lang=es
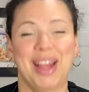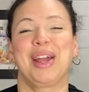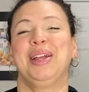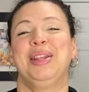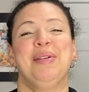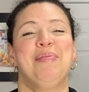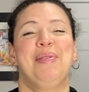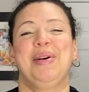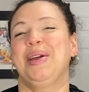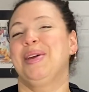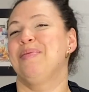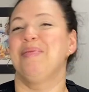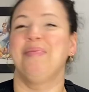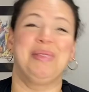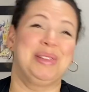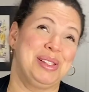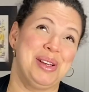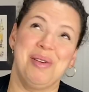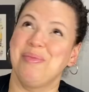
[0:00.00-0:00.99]
en este país
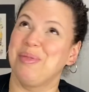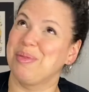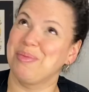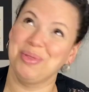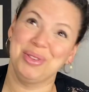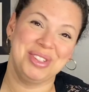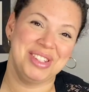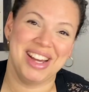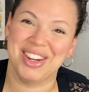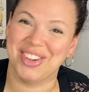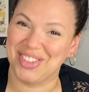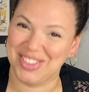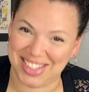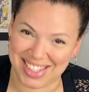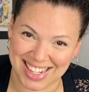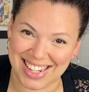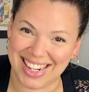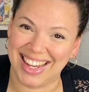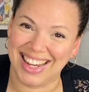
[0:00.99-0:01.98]
hemos pasado por muchas
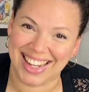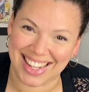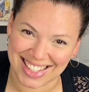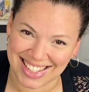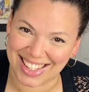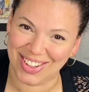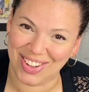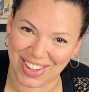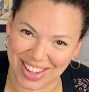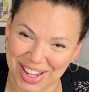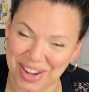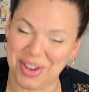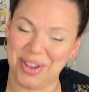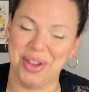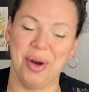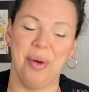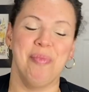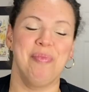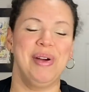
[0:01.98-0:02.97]
cocinas, que se los digo
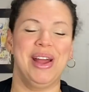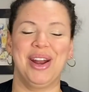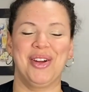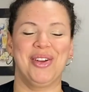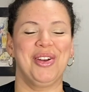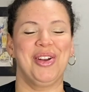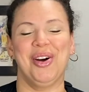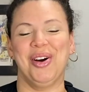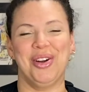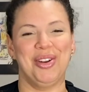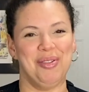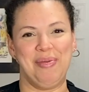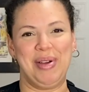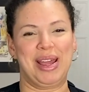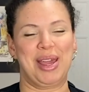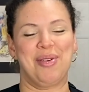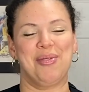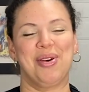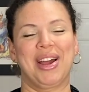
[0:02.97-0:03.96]
yo, pero no,
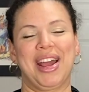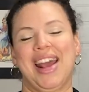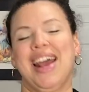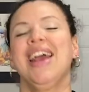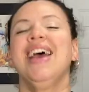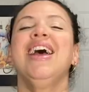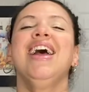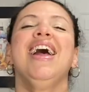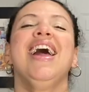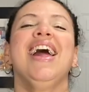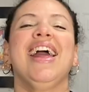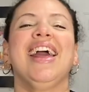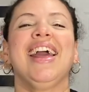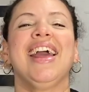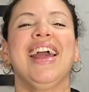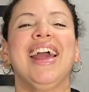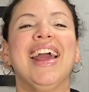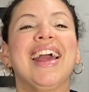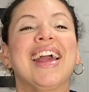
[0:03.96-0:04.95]
me equivoqué.
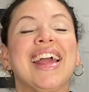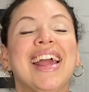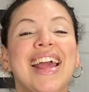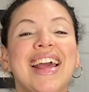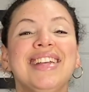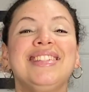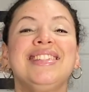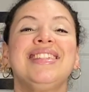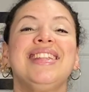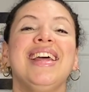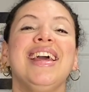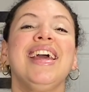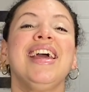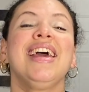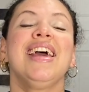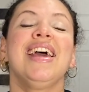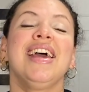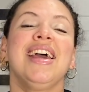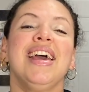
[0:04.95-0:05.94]
Eh, en
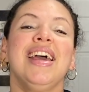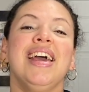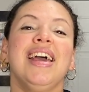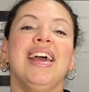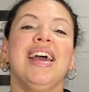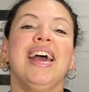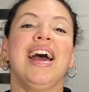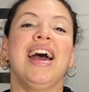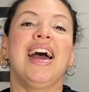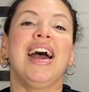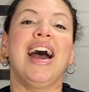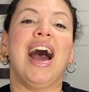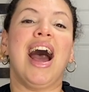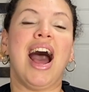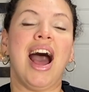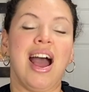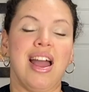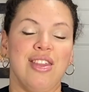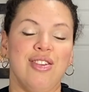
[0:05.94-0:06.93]
este año,
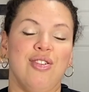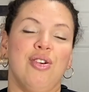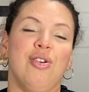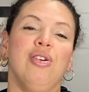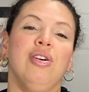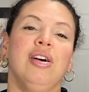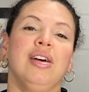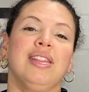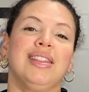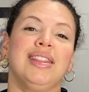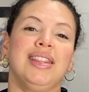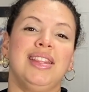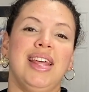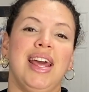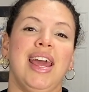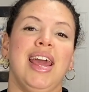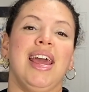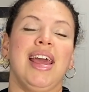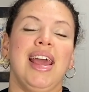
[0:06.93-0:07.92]
año
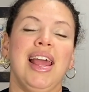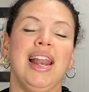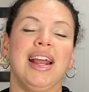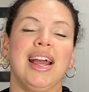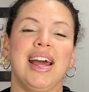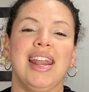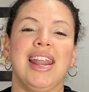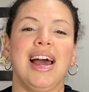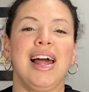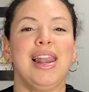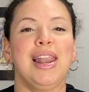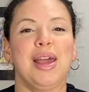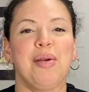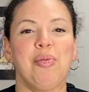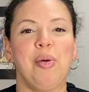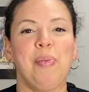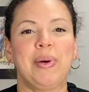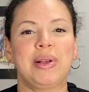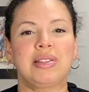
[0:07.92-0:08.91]
del canal
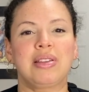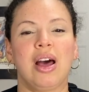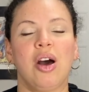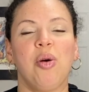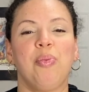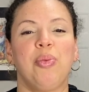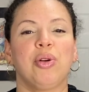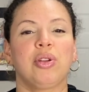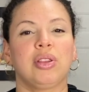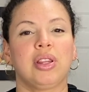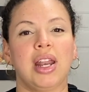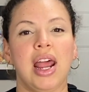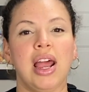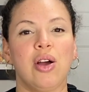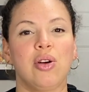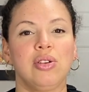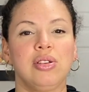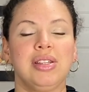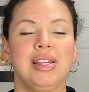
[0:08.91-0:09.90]
hemos pasado por
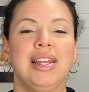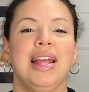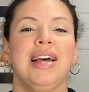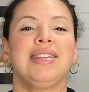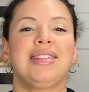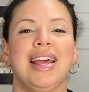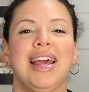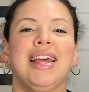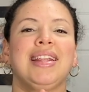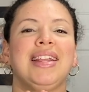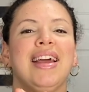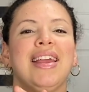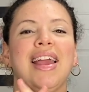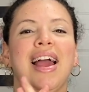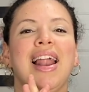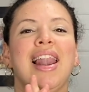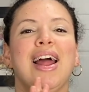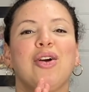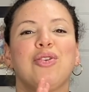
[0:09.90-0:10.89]
tres cocinas. Esta
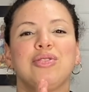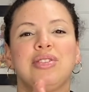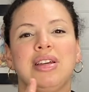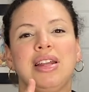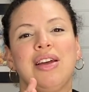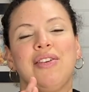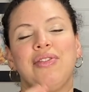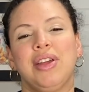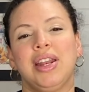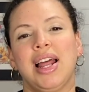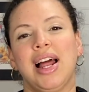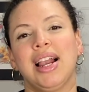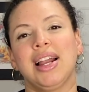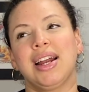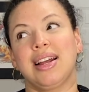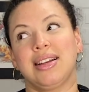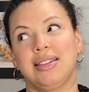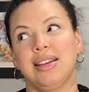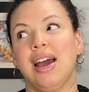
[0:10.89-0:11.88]
ya es la cocina final,
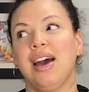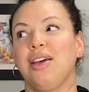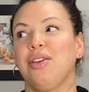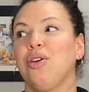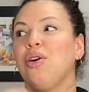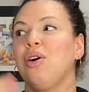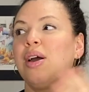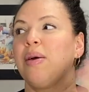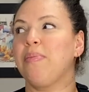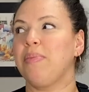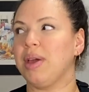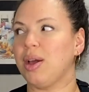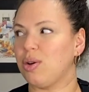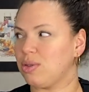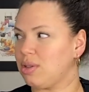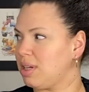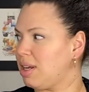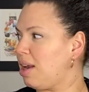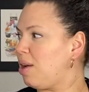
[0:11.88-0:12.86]
gracias a Dios, es mi
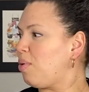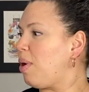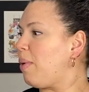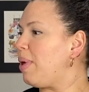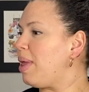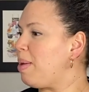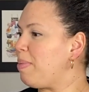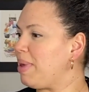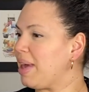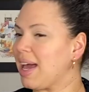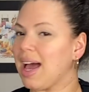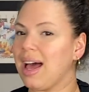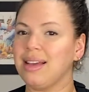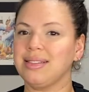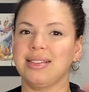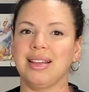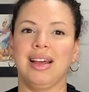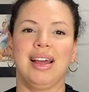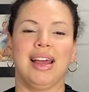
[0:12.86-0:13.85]
cocina nueva de mi
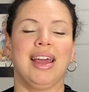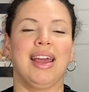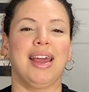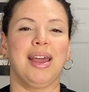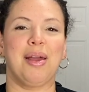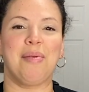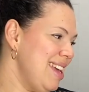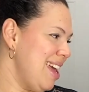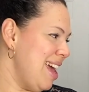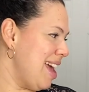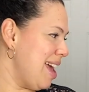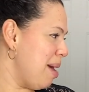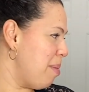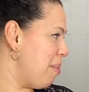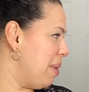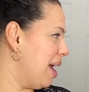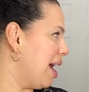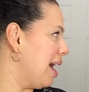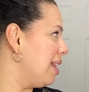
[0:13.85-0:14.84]
casa. Eh,
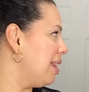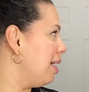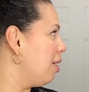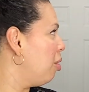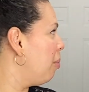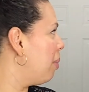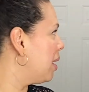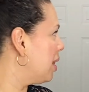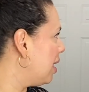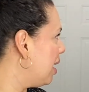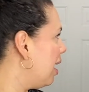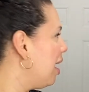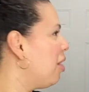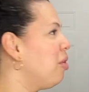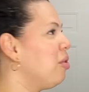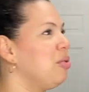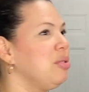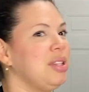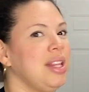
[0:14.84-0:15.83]
eh, me encanta compartirla
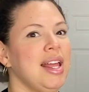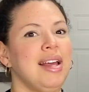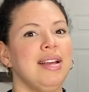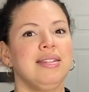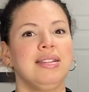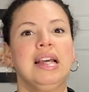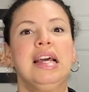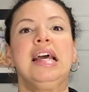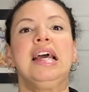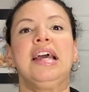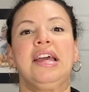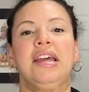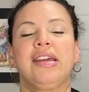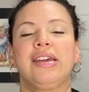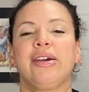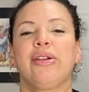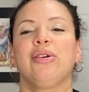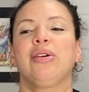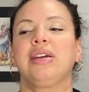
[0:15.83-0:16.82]
con ustedes
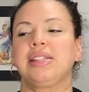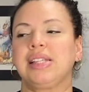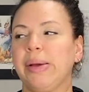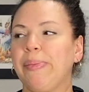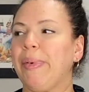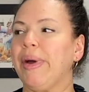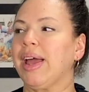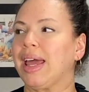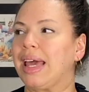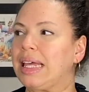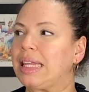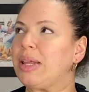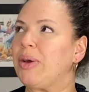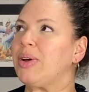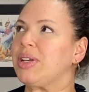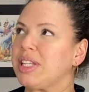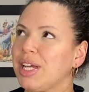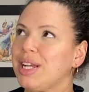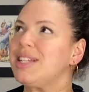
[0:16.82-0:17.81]
y quiero que sepan que este
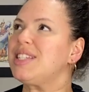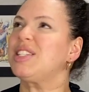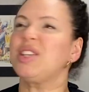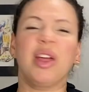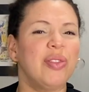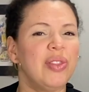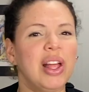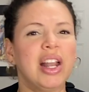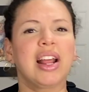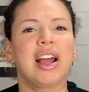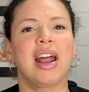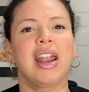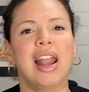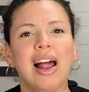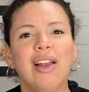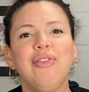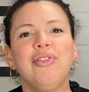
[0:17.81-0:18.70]
va a ser el set del canal